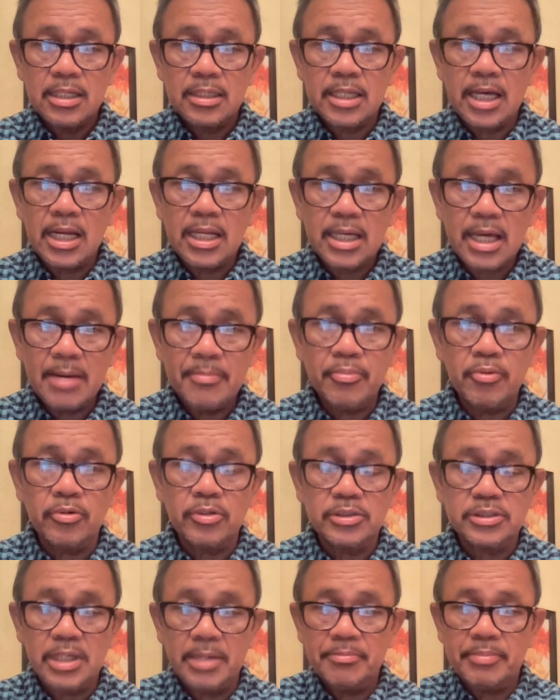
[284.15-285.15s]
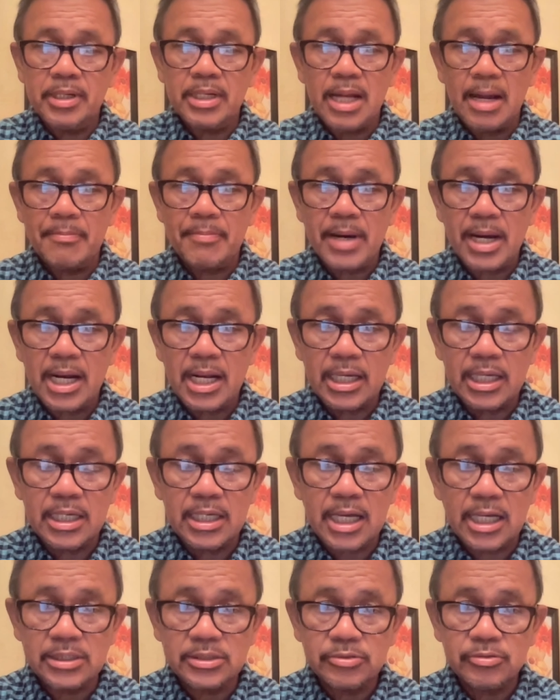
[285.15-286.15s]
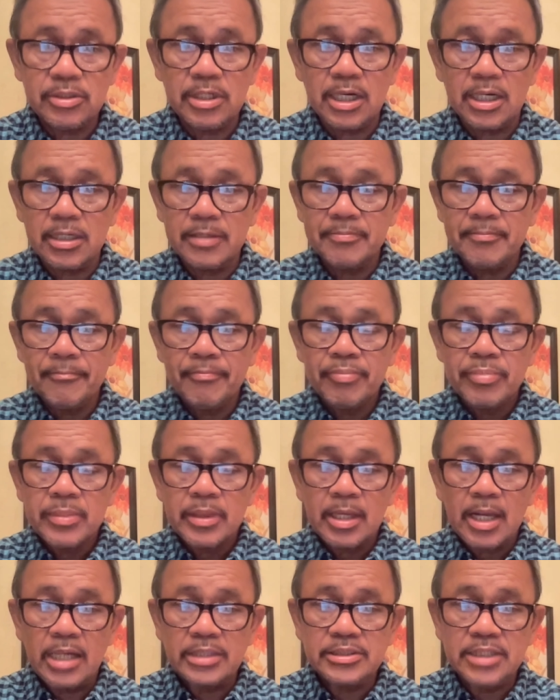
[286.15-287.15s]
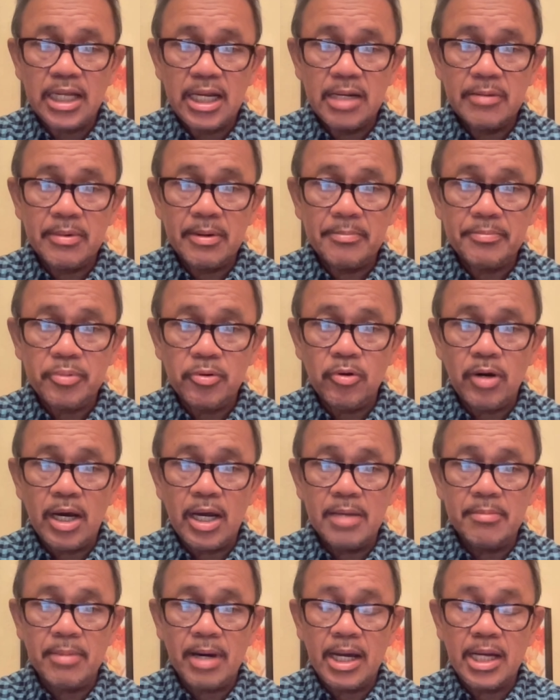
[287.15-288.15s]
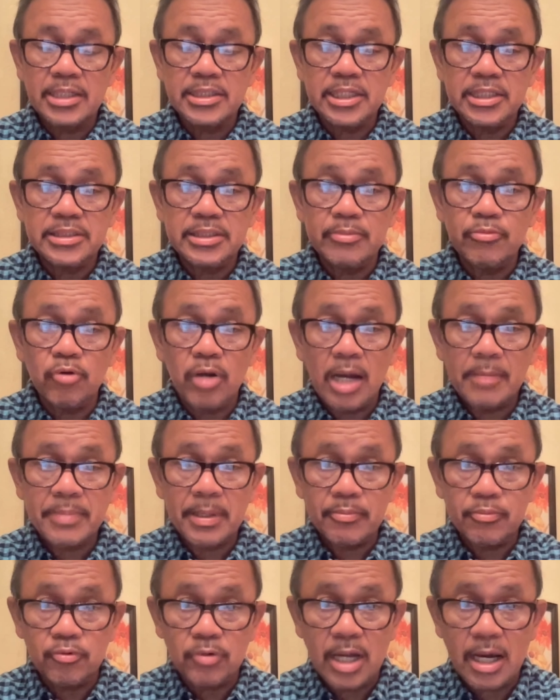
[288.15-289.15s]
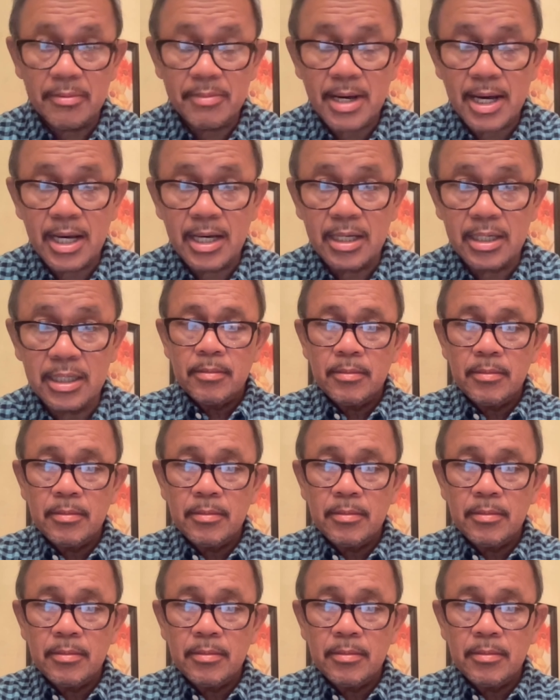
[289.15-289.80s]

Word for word: dahil nga po, siyempre napakalaking gasto niyan at sila naman po ay mga nagsisimula pa po lamang.